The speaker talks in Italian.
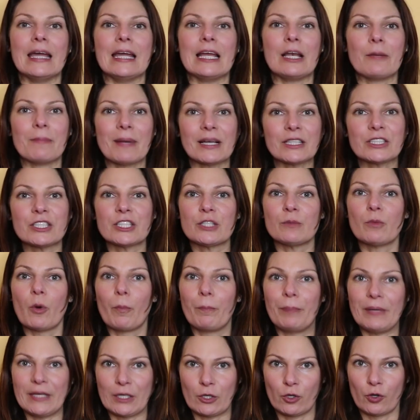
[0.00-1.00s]
Il
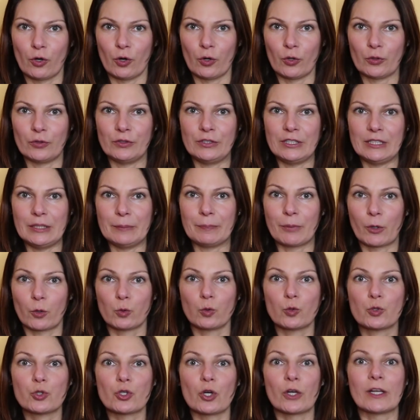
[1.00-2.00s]
massimo picco di
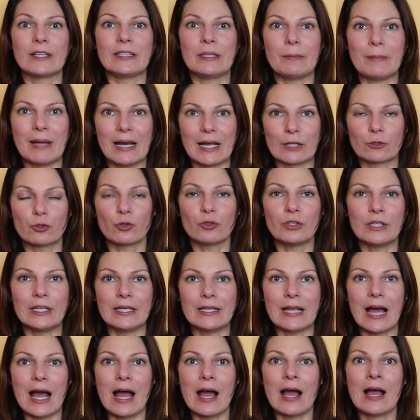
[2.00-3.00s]
produzione di
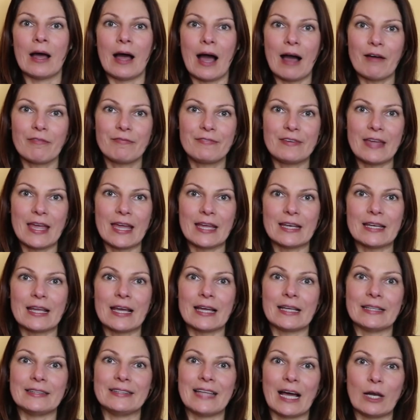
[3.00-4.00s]
melatonina
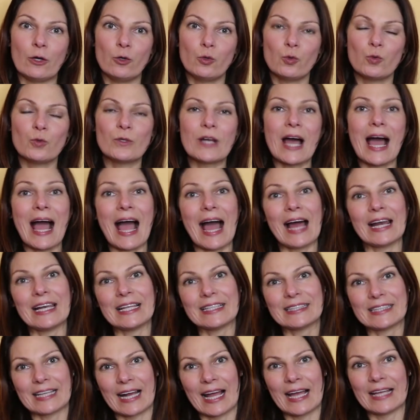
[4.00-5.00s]
avviene dall'1
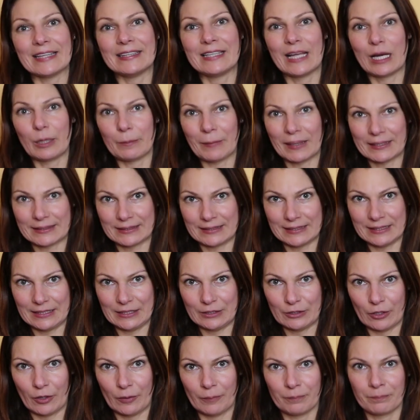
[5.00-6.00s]
alle 3 del
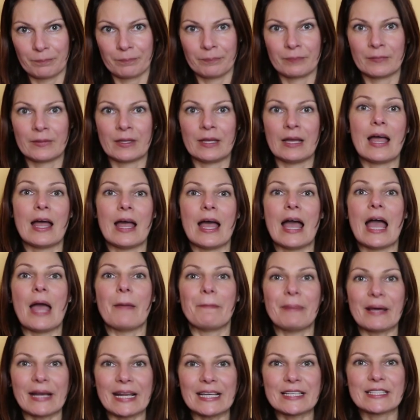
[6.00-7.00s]
mattino
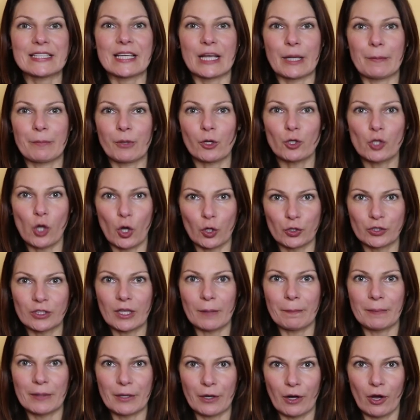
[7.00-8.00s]
e per essere
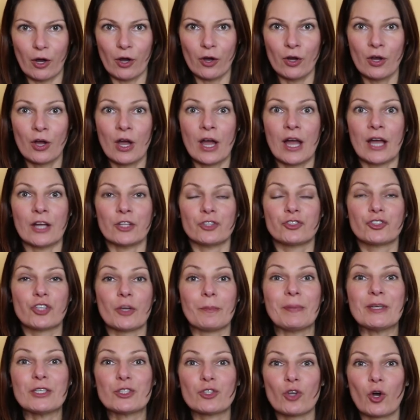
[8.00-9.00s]
prodotta però
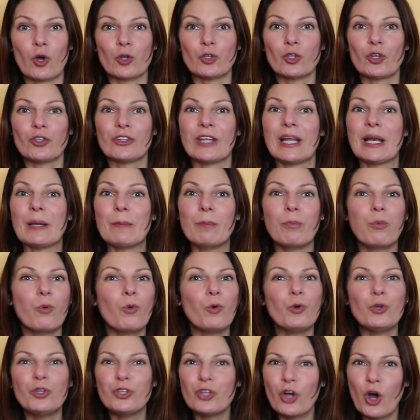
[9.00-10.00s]
c'è bisogno del
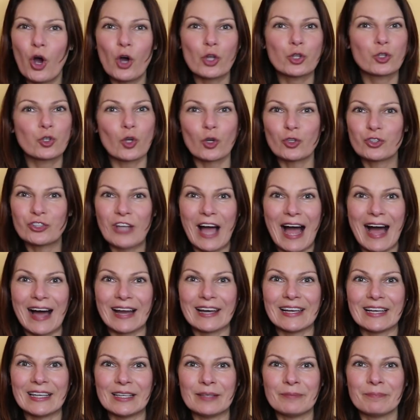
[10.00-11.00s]
buio
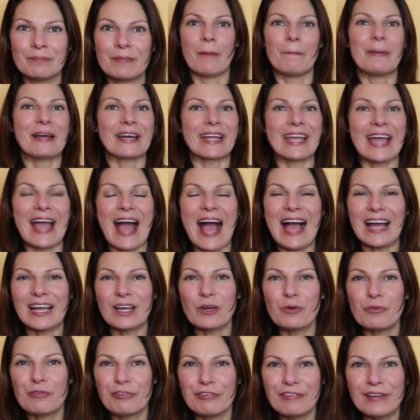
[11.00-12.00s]
totale perché
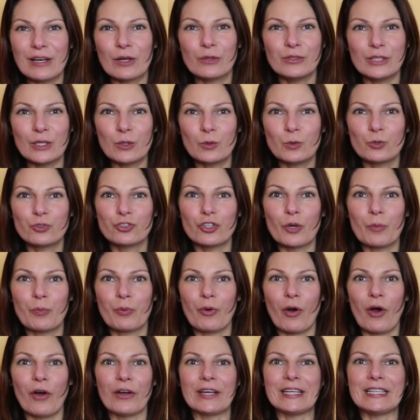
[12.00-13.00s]
anche un filo di luce
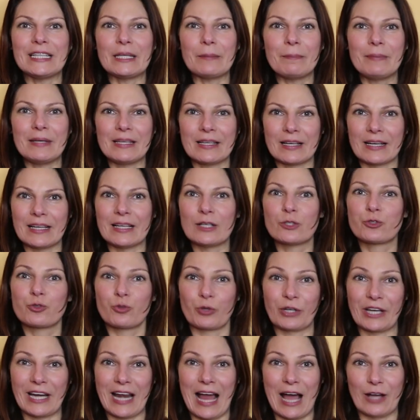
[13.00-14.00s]
può inibire il
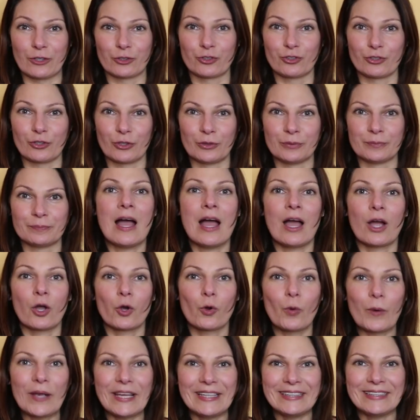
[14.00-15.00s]
suo
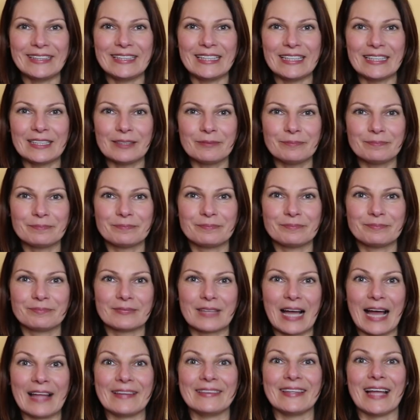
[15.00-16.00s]
rilascio. Quindi
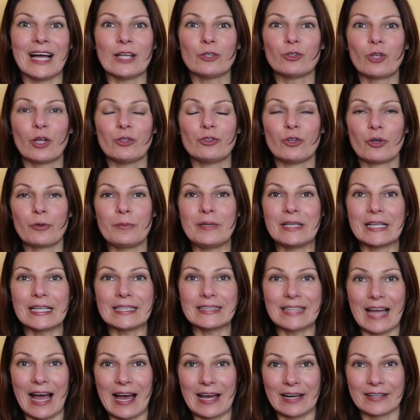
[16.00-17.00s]
andando a
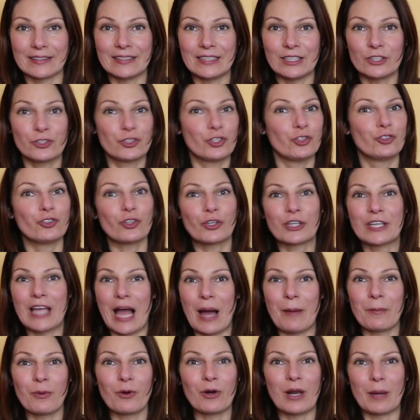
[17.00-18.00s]
dormire tardi ci
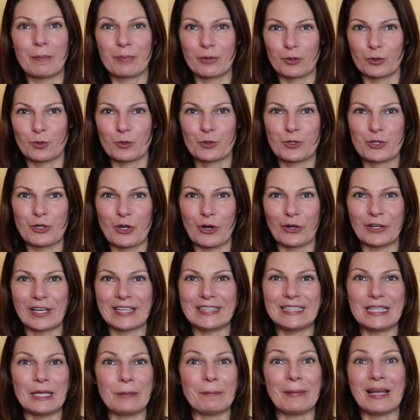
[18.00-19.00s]
giochiamo la
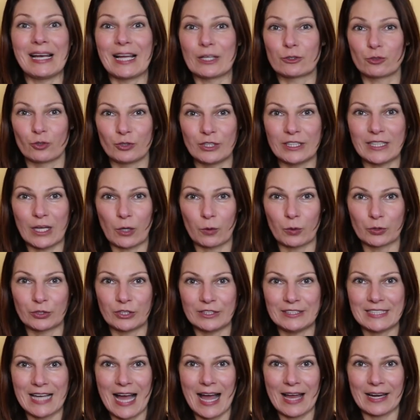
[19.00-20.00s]
produzione di melatonina
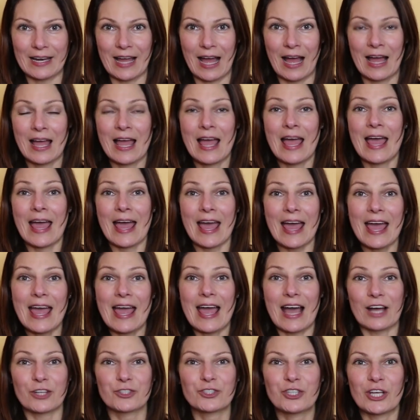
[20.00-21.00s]
quotidiana
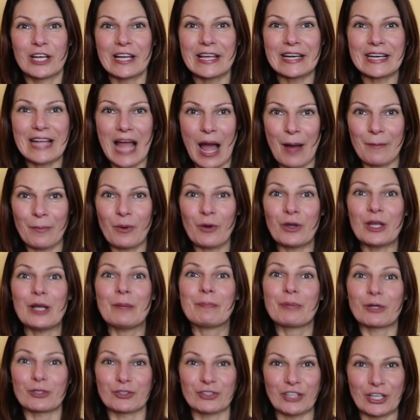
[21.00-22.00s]
e acceleriamo
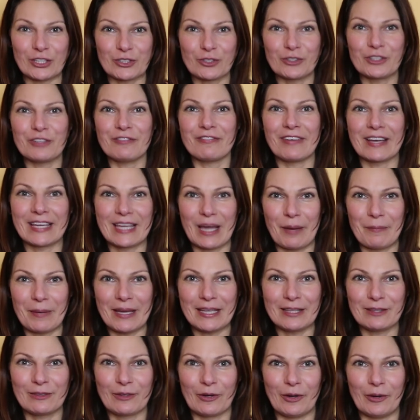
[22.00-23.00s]
il processo di
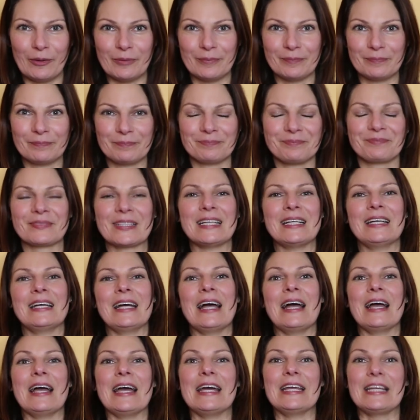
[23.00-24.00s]
invecchiamento.